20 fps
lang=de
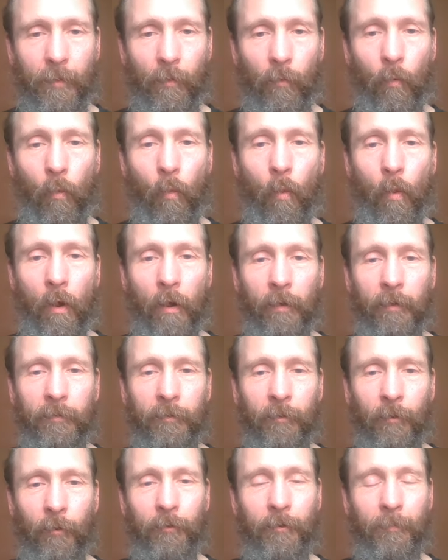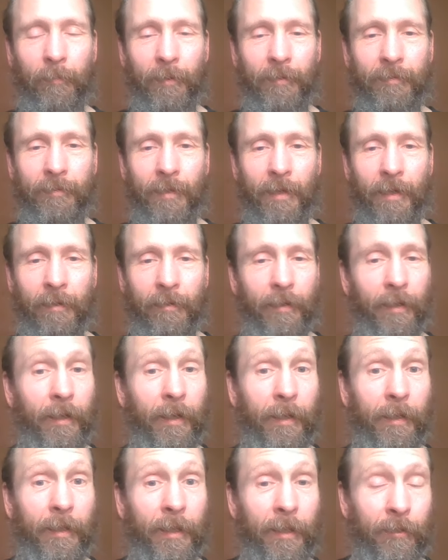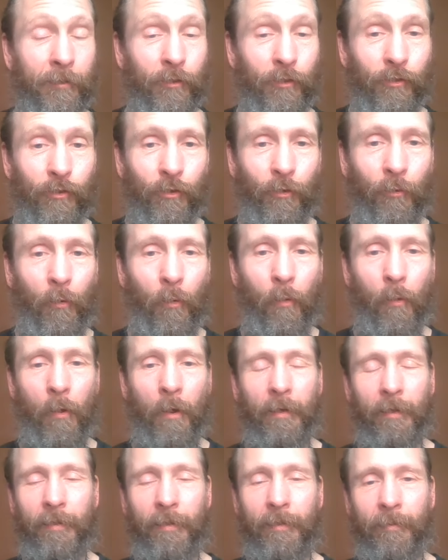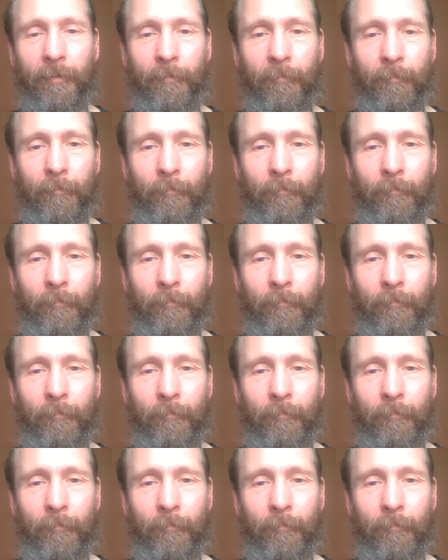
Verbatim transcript: Ohren, könnte man sagen, energetische Ohren.